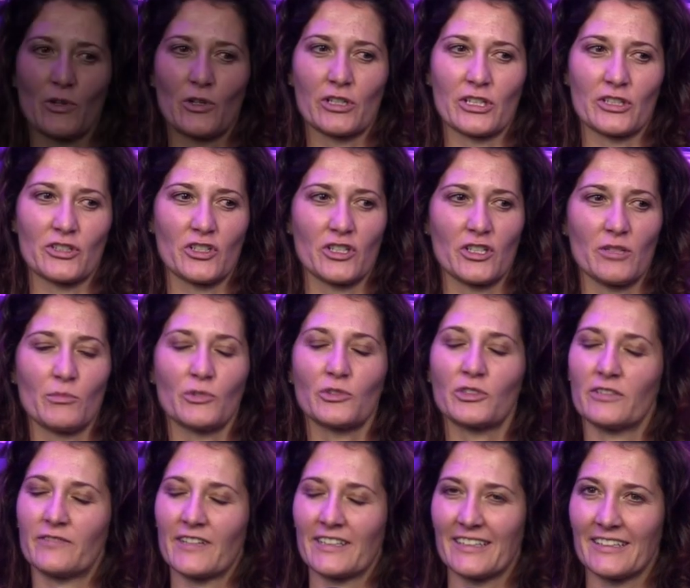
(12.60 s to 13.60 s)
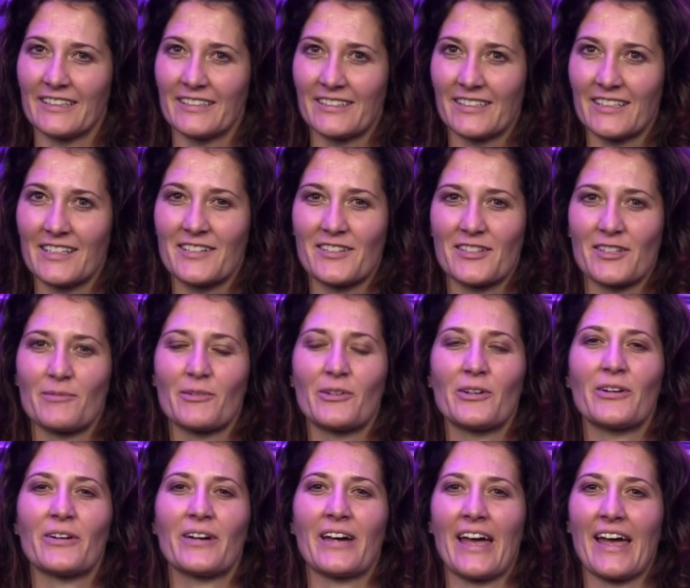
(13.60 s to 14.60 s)
quello che ci motiva
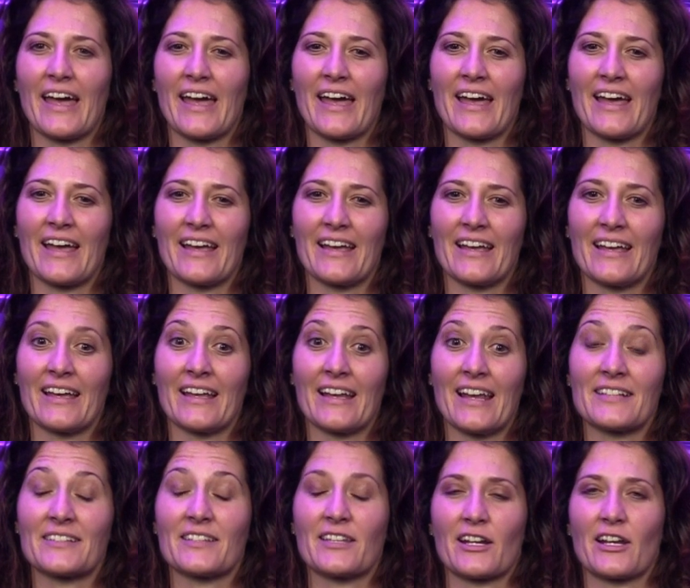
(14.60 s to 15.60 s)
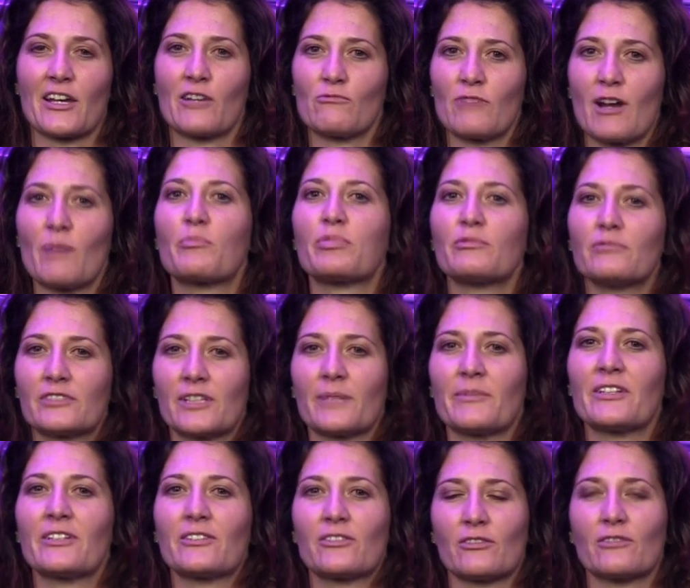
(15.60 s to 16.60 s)
tantissimo è eh, l'essere un
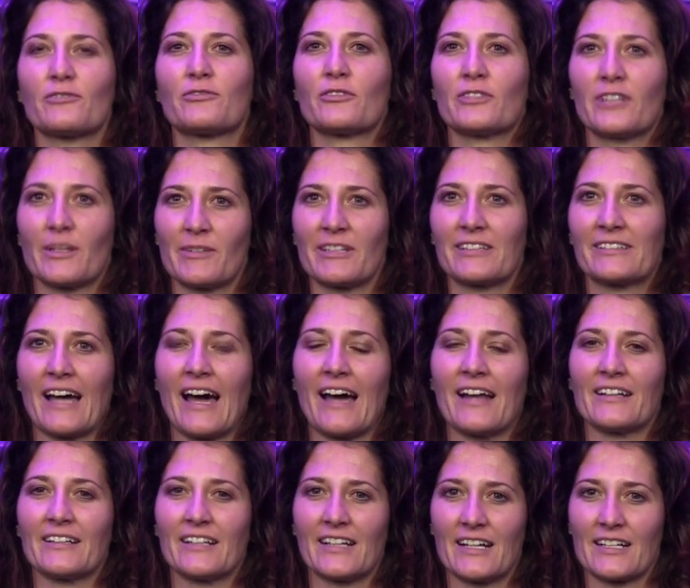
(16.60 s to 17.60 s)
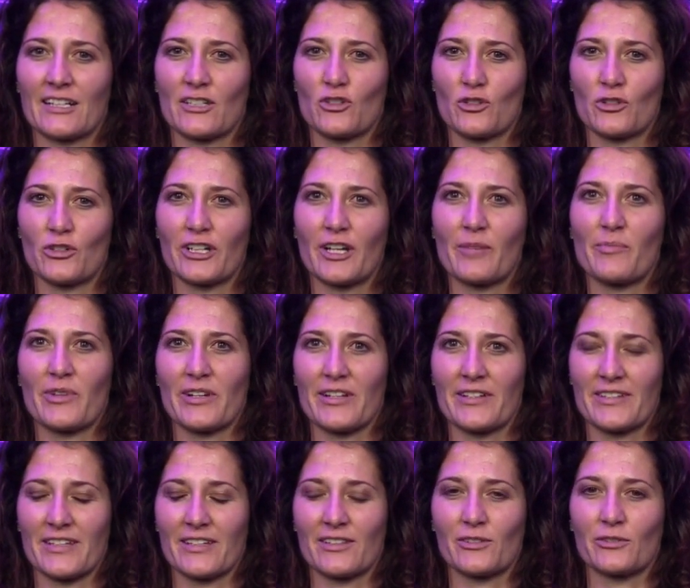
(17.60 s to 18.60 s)
appuntamento fondamentale nella regione per
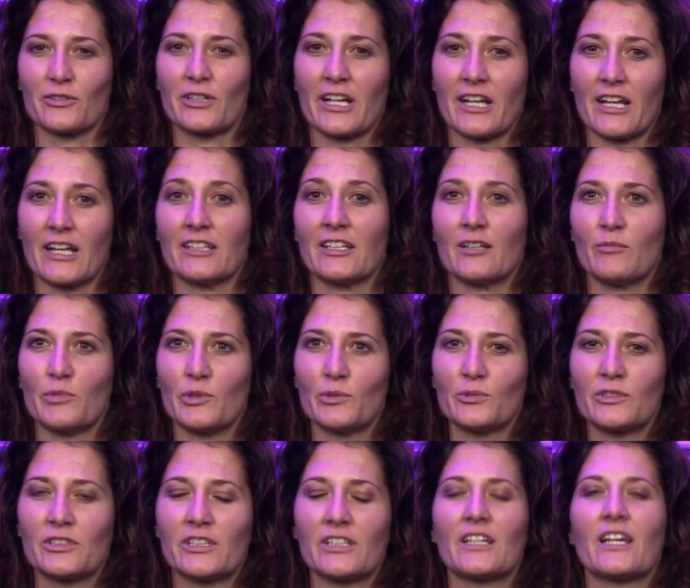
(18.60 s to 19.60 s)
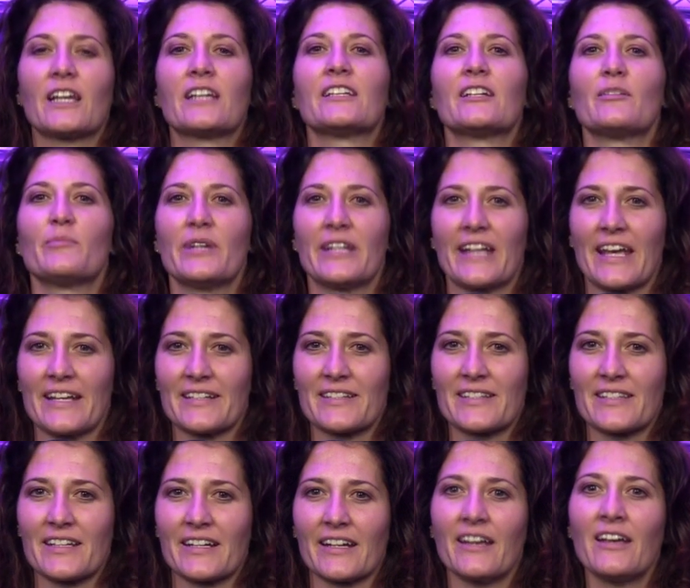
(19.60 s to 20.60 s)
il settore del beauty e del
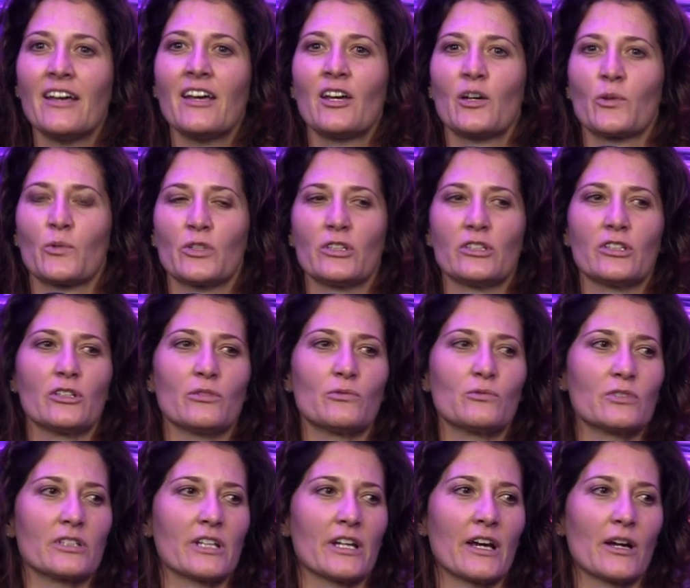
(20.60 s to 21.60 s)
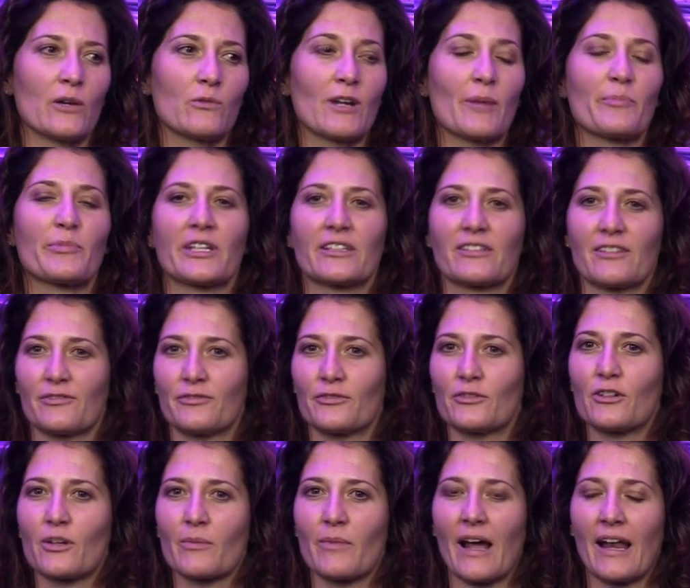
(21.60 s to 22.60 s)
benessere, quindi un, una
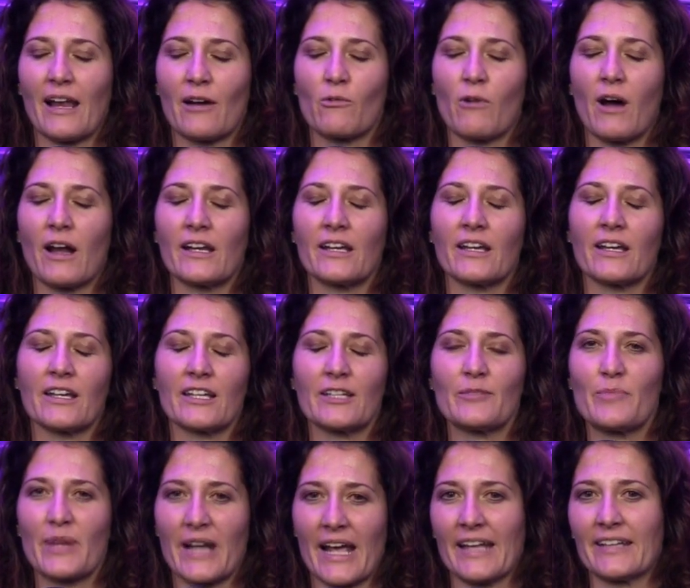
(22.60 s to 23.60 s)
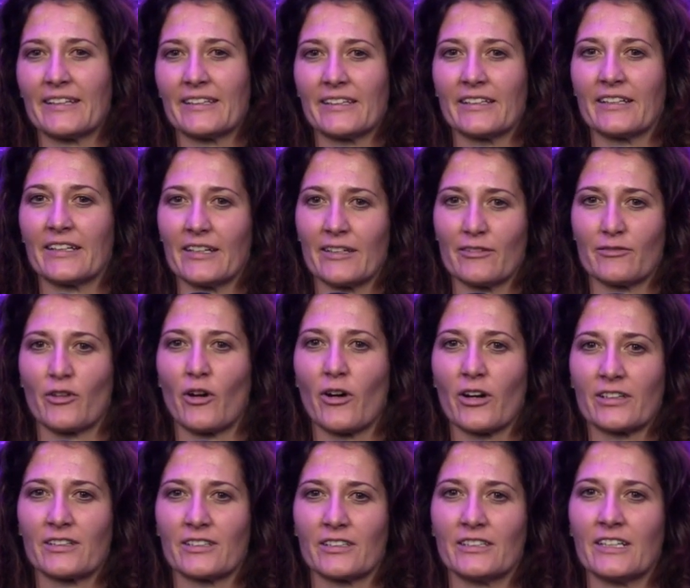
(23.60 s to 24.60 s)
piattaforma alla quale i brand eh,
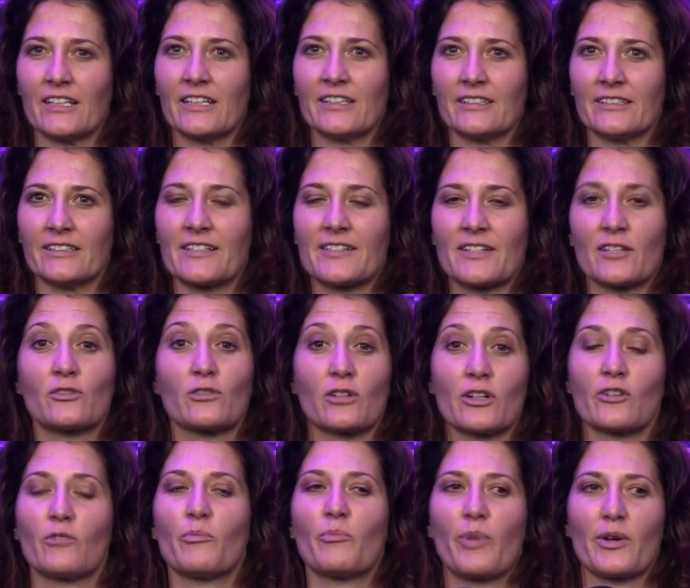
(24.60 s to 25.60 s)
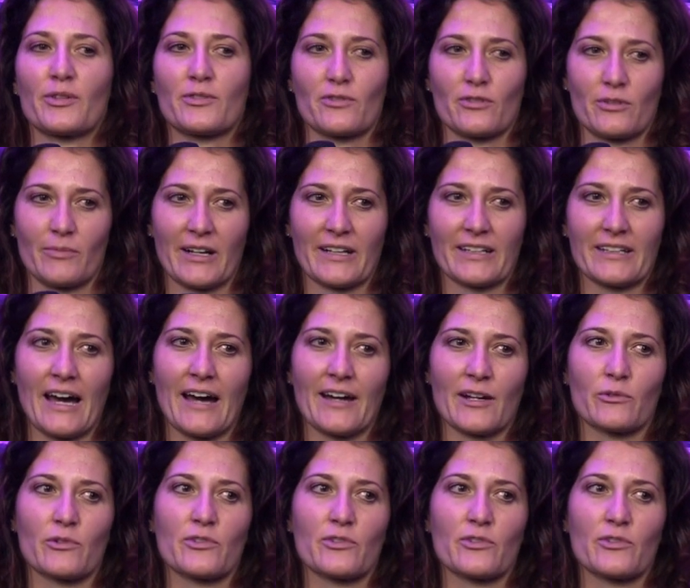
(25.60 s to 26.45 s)
forti del, del settore non possono mancare.